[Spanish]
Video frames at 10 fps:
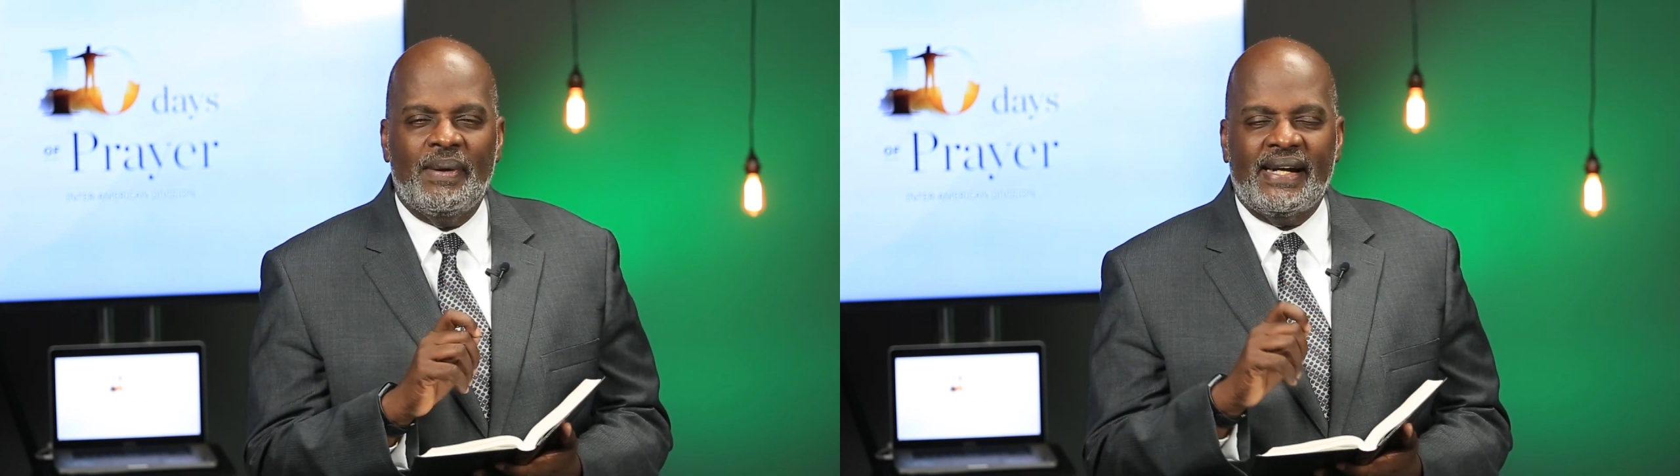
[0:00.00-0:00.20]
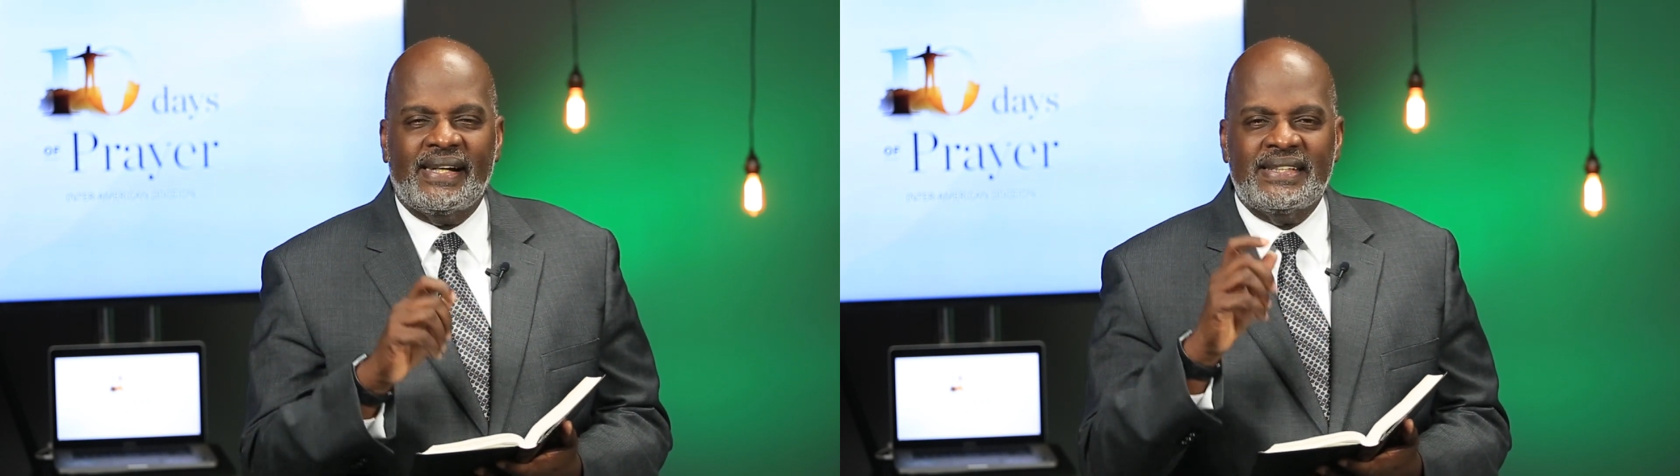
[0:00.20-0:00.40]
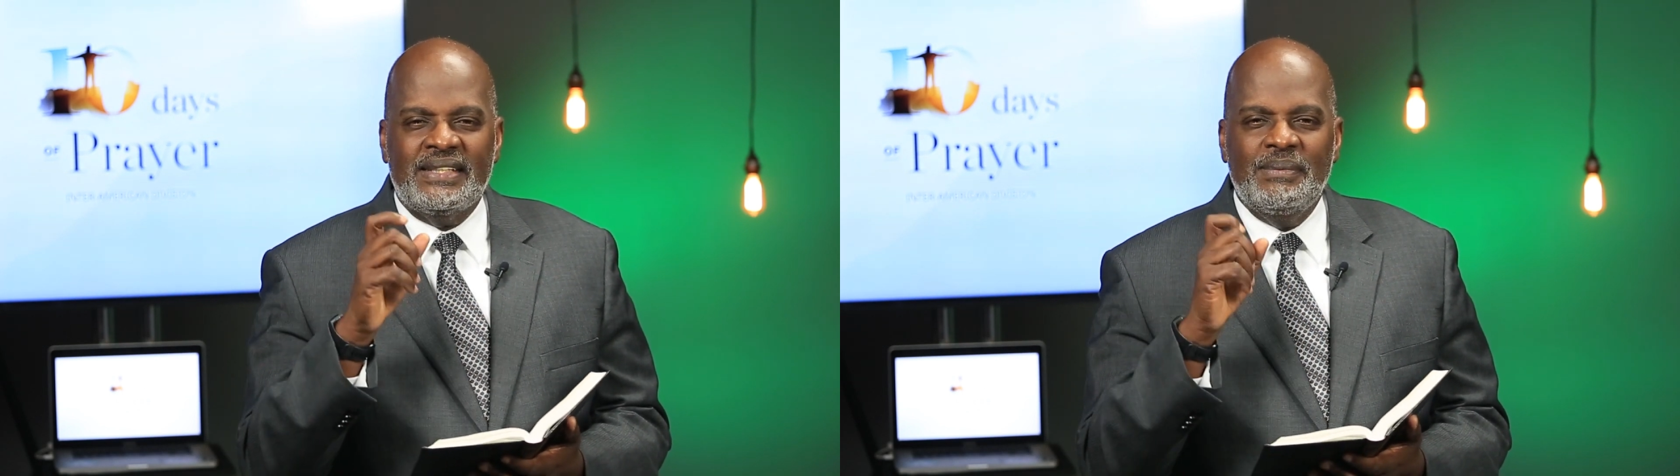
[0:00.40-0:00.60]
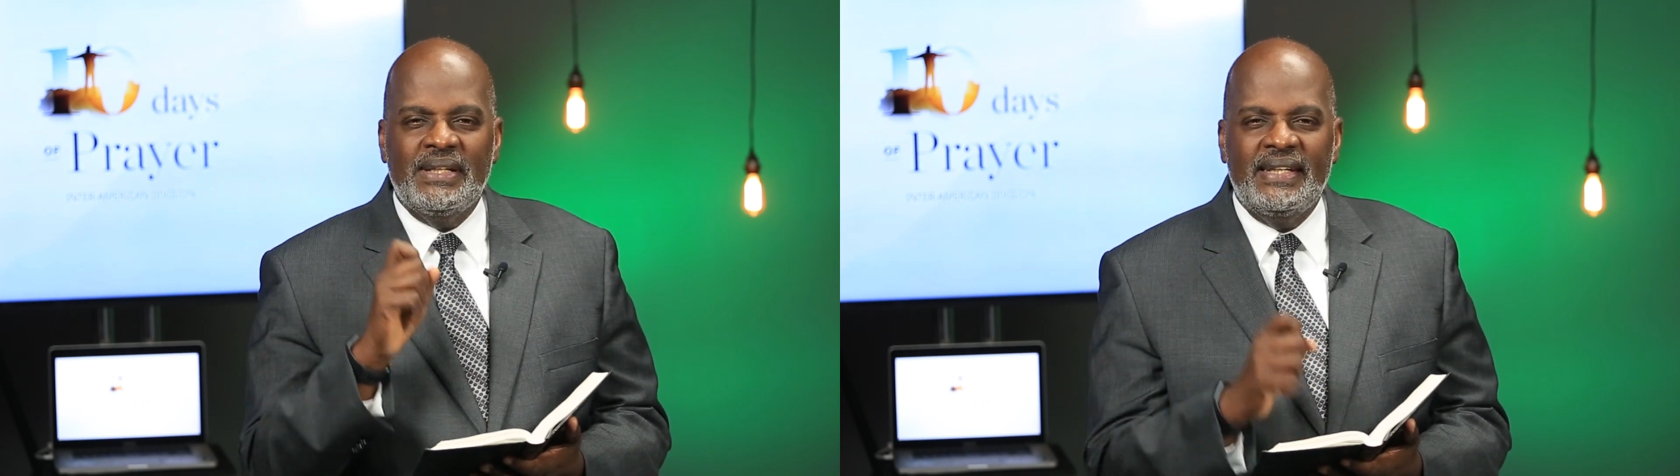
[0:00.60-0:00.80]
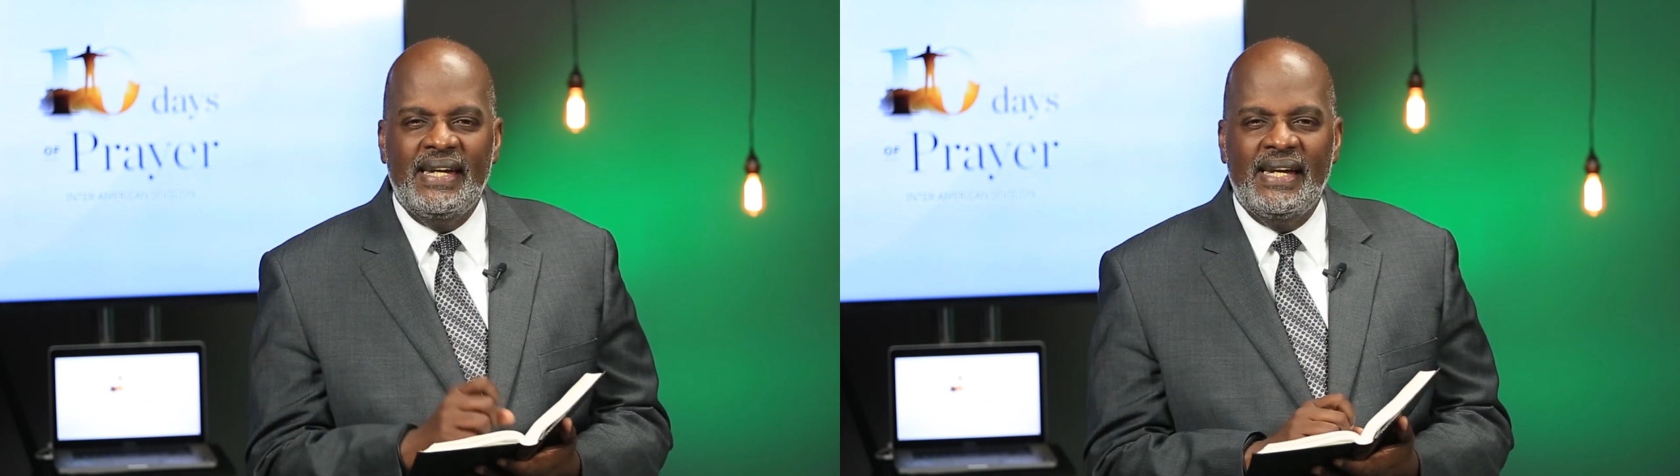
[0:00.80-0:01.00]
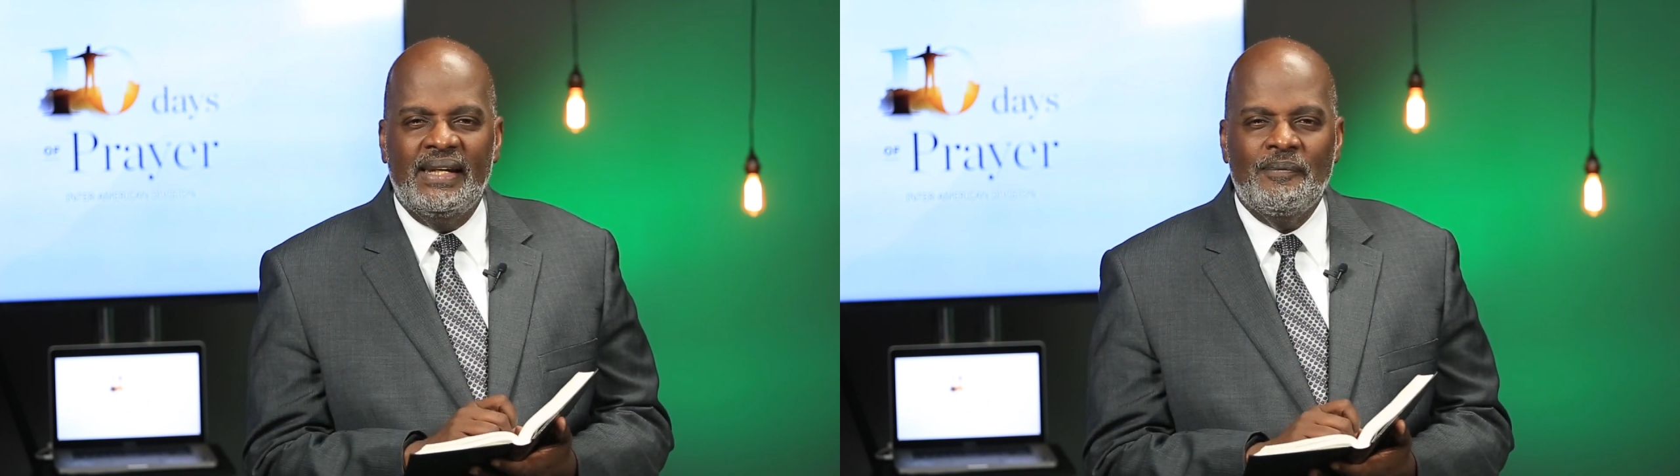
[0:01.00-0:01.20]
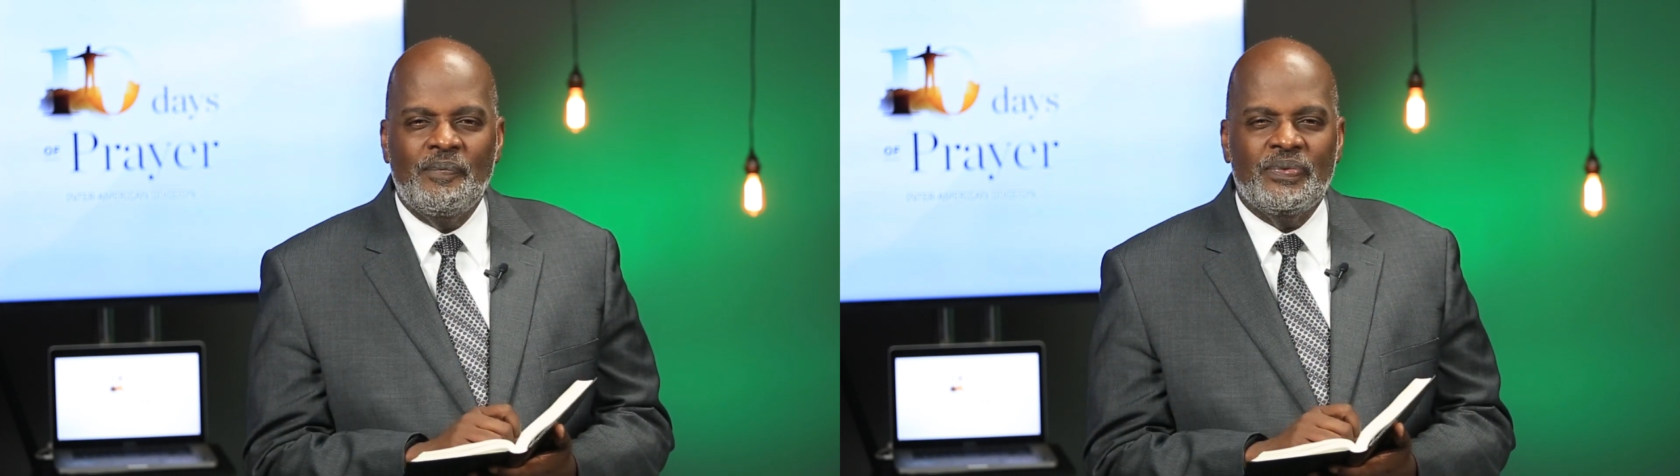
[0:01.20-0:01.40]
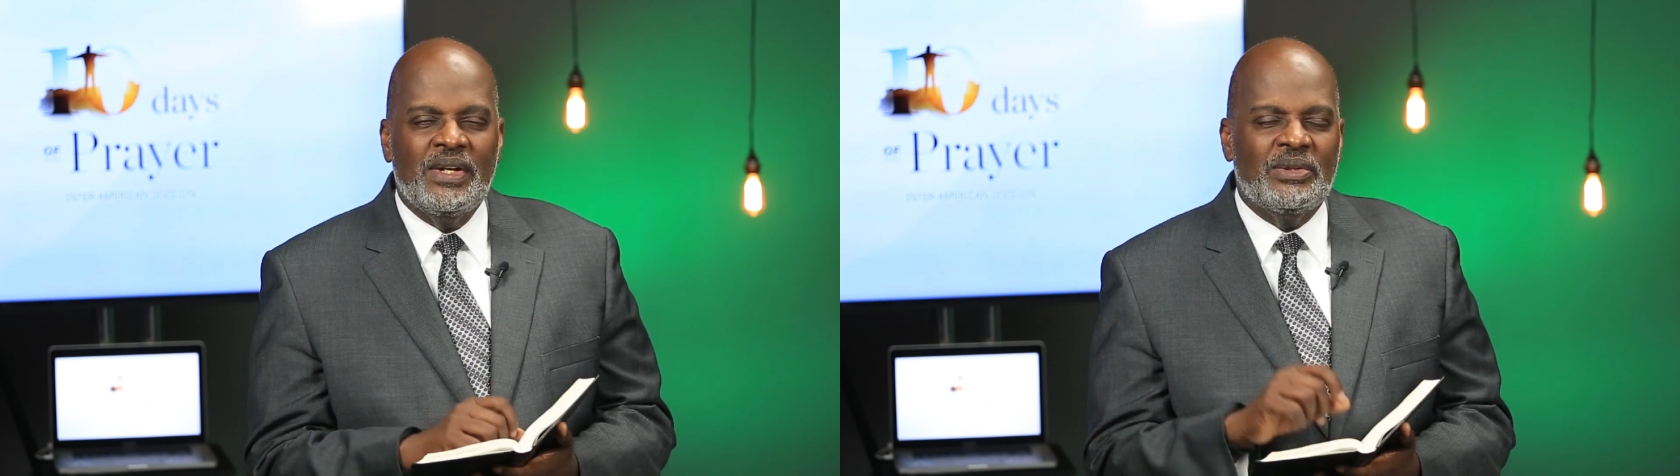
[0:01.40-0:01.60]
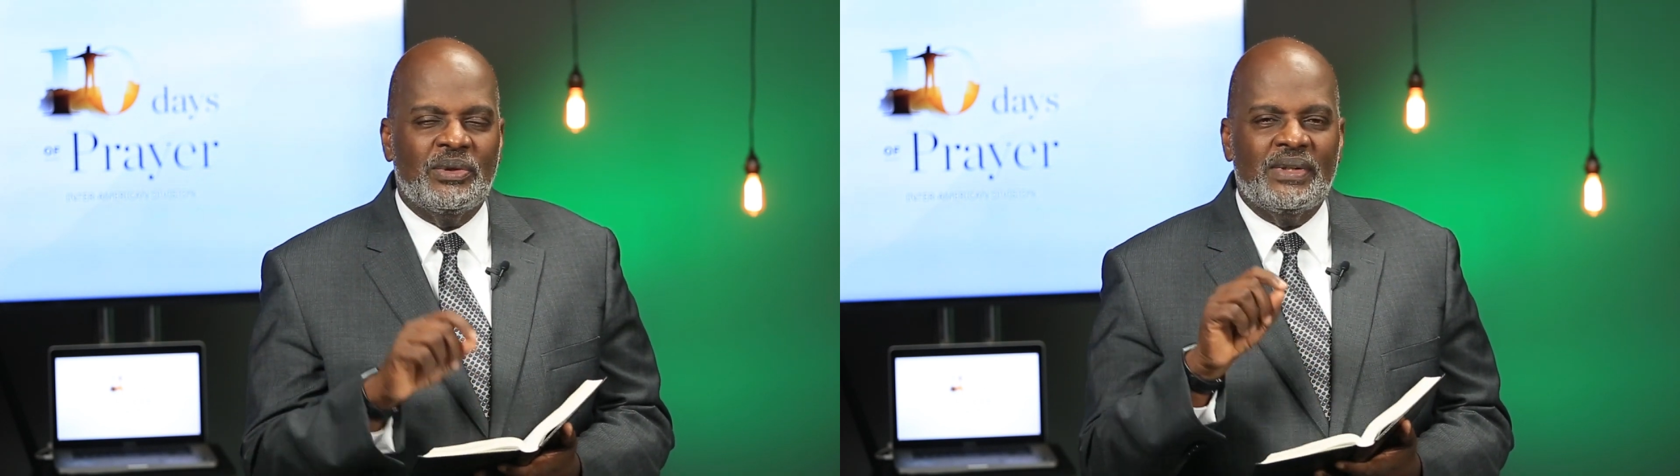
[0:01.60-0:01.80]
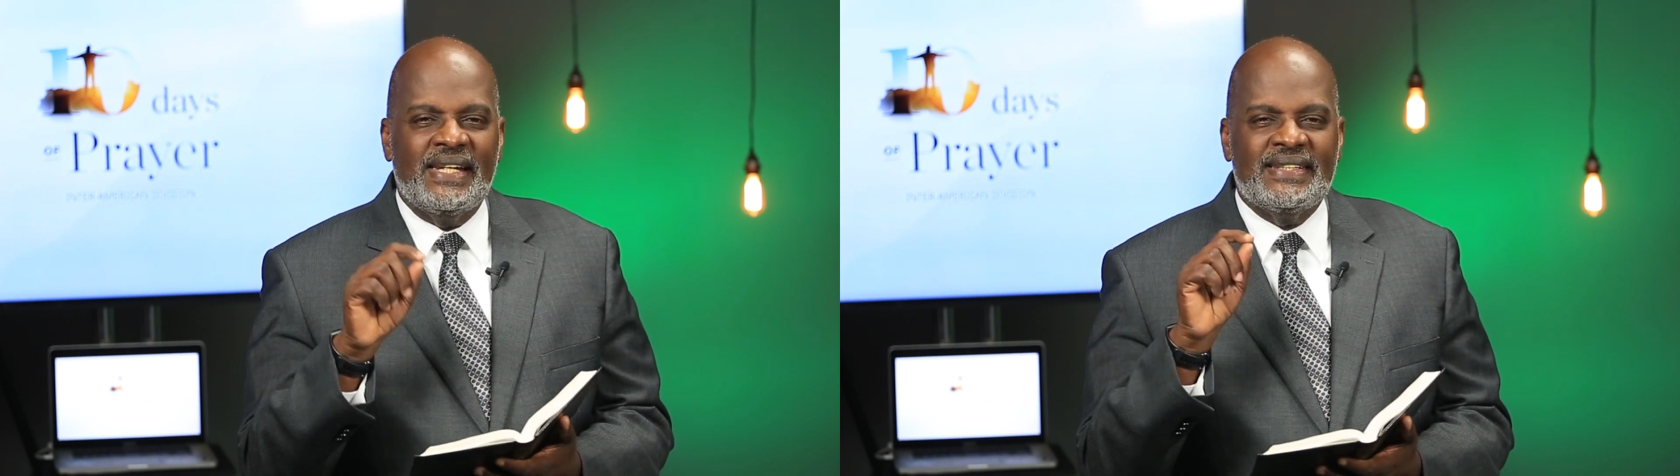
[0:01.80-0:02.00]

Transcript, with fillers: para recibir de Él todas